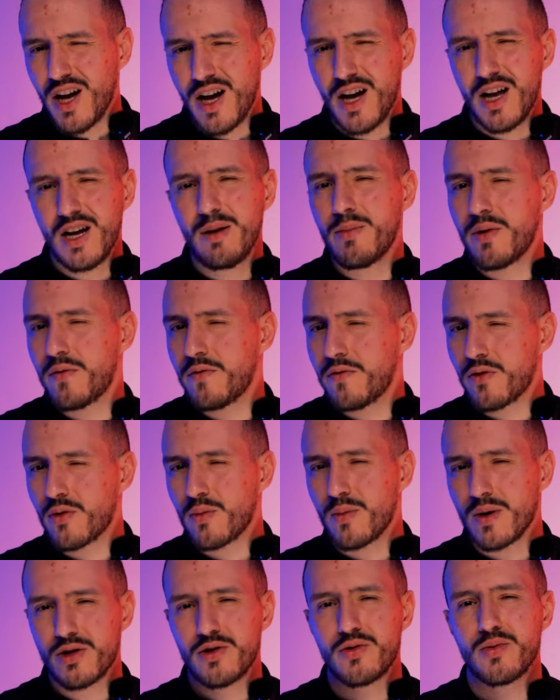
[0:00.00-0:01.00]
حال من
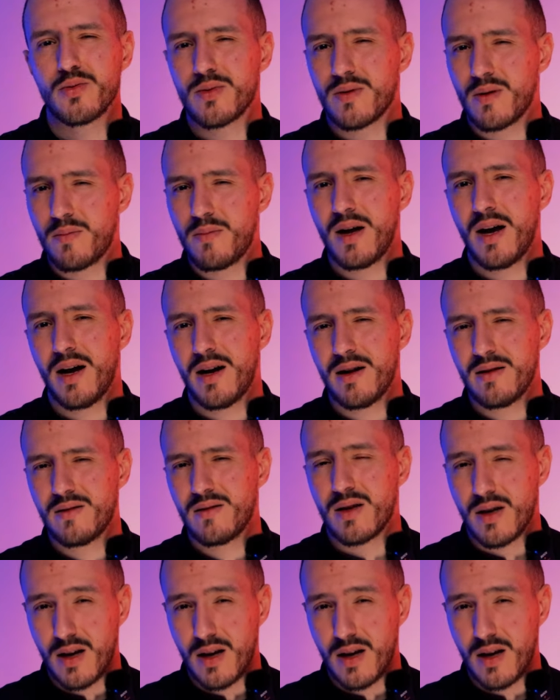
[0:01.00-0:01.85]
فورماسيون تباعت